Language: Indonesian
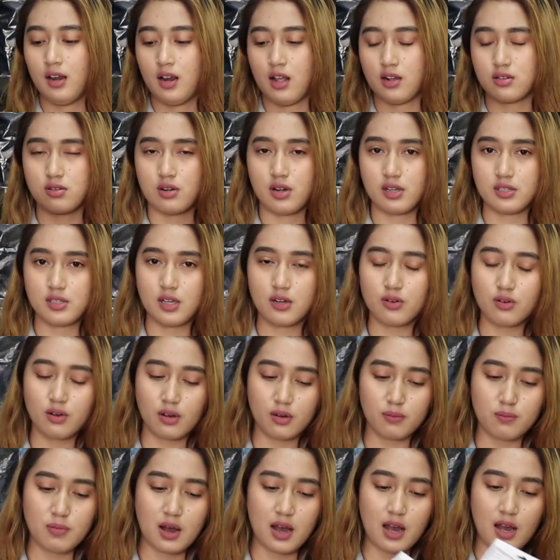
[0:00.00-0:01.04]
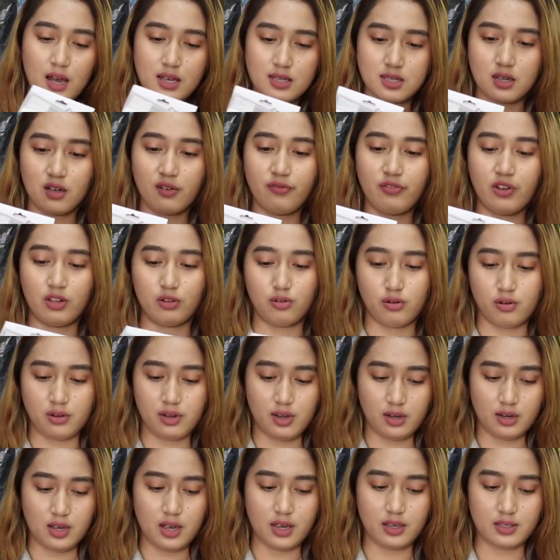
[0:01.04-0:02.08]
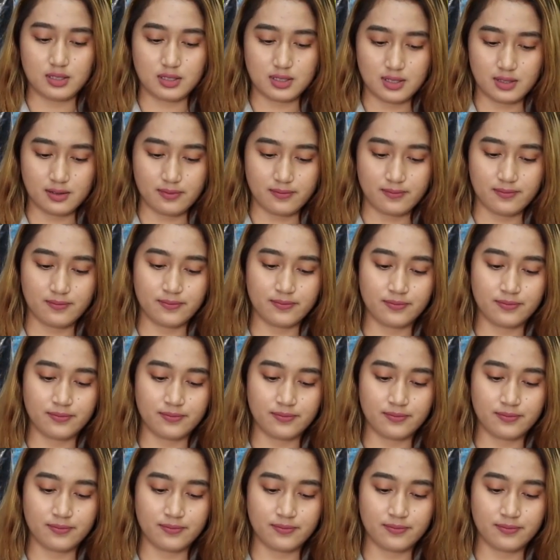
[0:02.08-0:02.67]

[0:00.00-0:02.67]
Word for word: langsung aja gue bahas ke fiturnya guys